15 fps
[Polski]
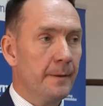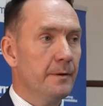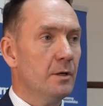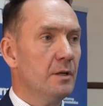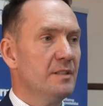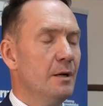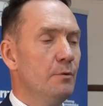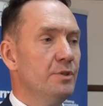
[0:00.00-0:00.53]

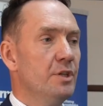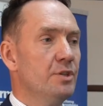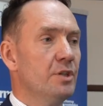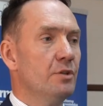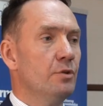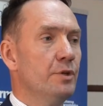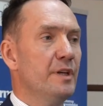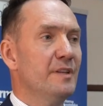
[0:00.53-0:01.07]
Okazało się, że
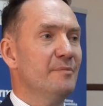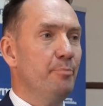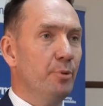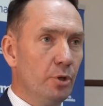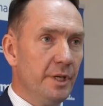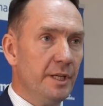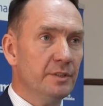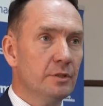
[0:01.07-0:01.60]
to nie jest
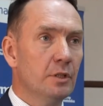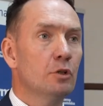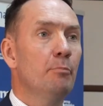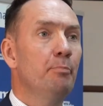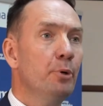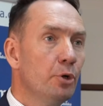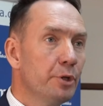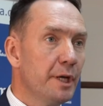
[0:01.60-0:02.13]
projekt, tylko
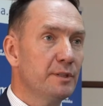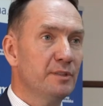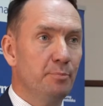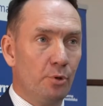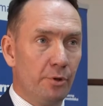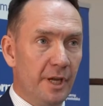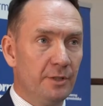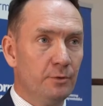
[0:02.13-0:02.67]
projekt
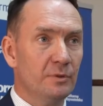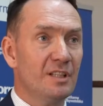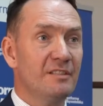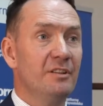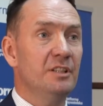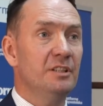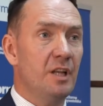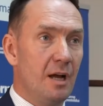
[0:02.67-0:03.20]
projektu, tak
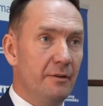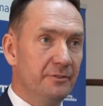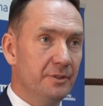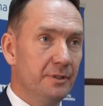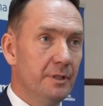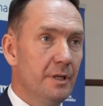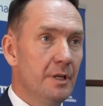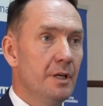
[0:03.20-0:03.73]
zwany draft,
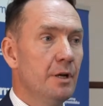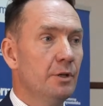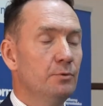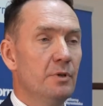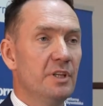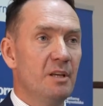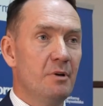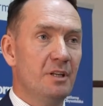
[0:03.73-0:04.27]

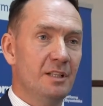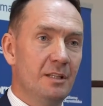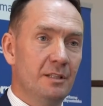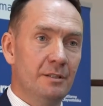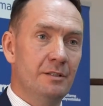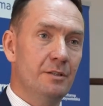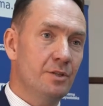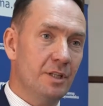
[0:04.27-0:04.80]
który nie ma
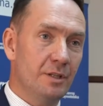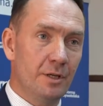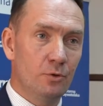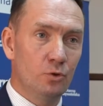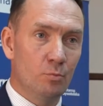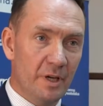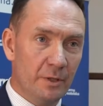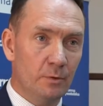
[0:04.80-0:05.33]
nadany żadnego
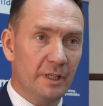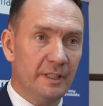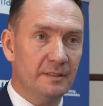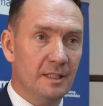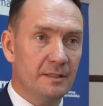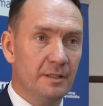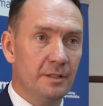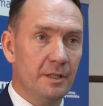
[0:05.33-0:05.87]
numeru
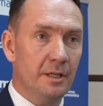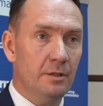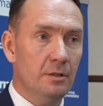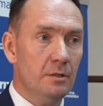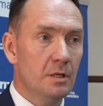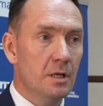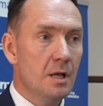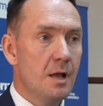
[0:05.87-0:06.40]

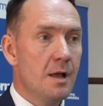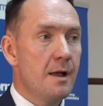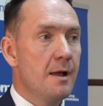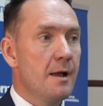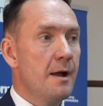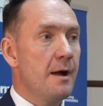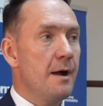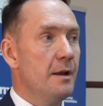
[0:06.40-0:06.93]
legislacyjnego,
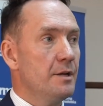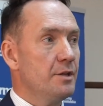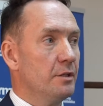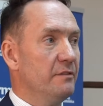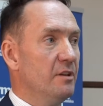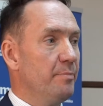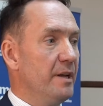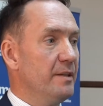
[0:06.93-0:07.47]
ale
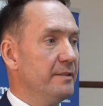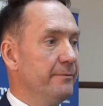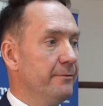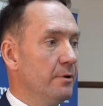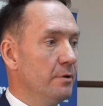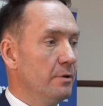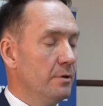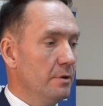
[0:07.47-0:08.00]
Szanowni
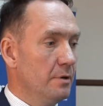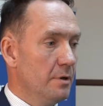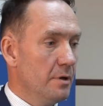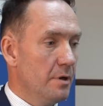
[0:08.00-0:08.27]
Państwo,